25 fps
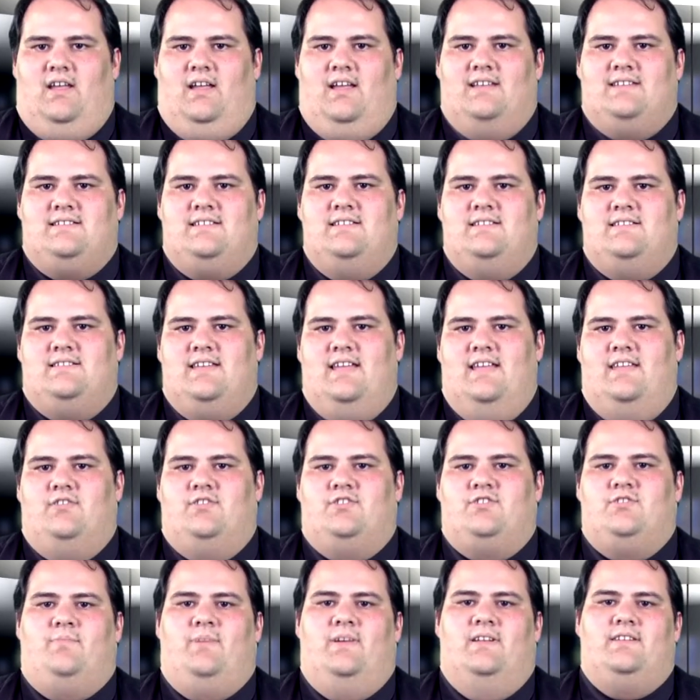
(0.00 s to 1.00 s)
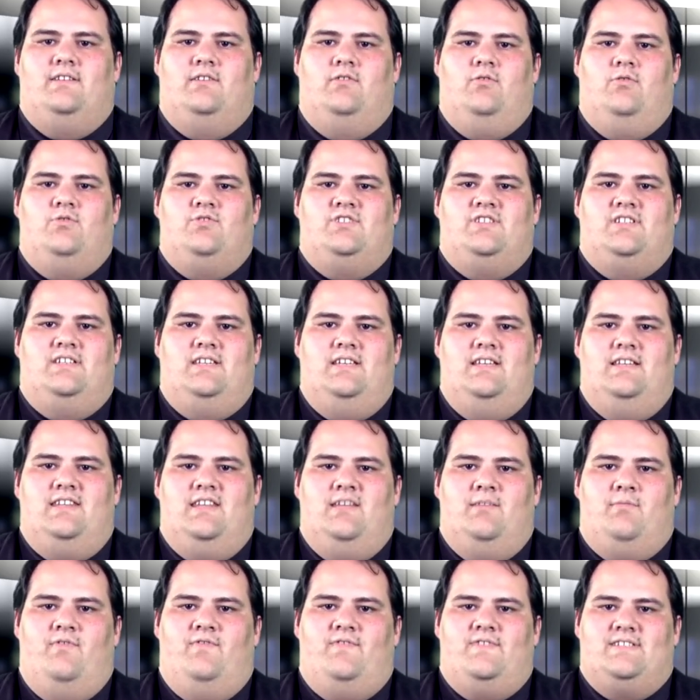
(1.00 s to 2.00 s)
Assim sendo, se o patrão conseguir
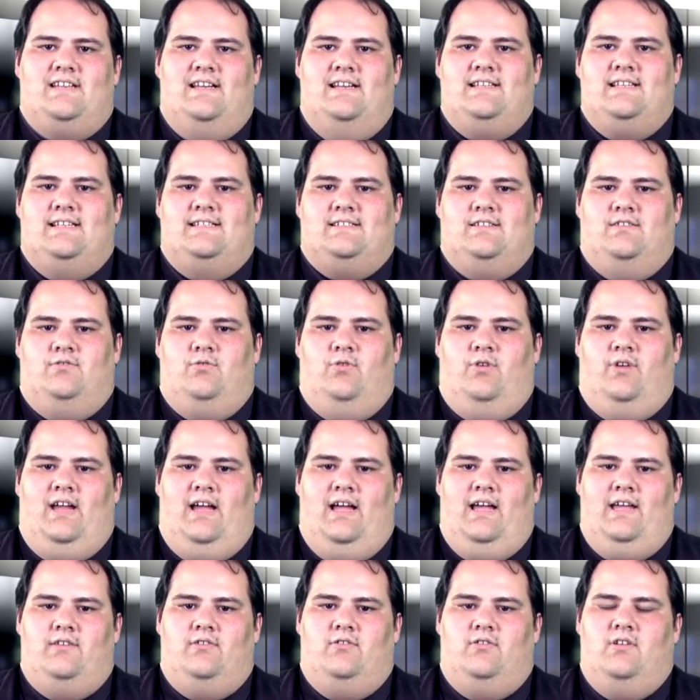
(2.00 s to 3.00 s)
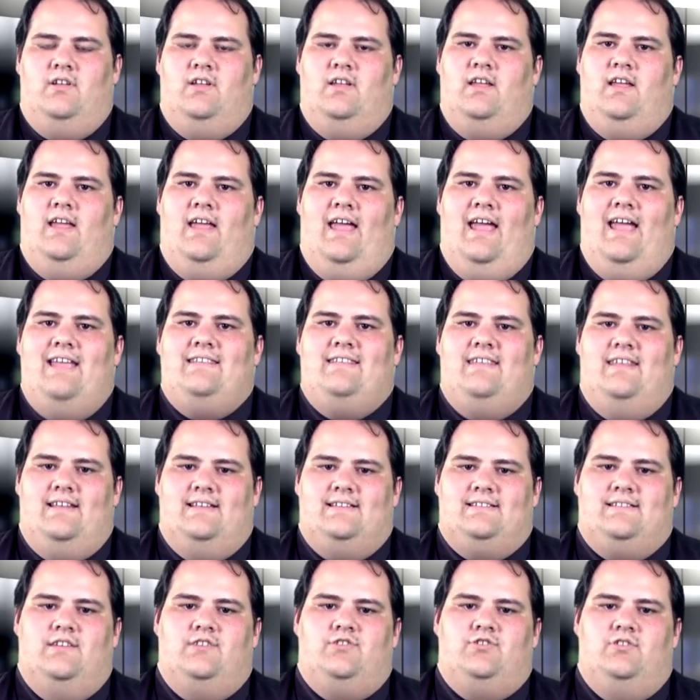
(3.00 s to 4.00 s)
ter uma fiscalização do horário, é
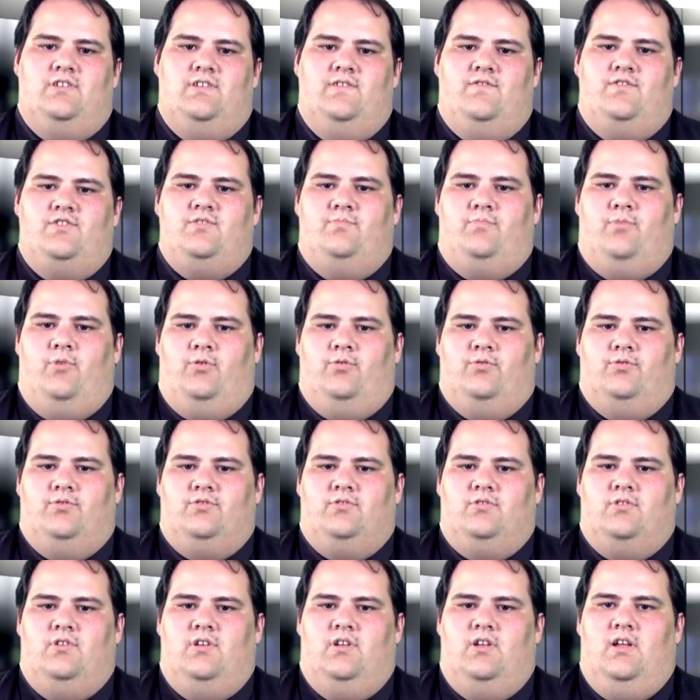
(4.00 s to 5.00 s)
interessante o livro de ponto.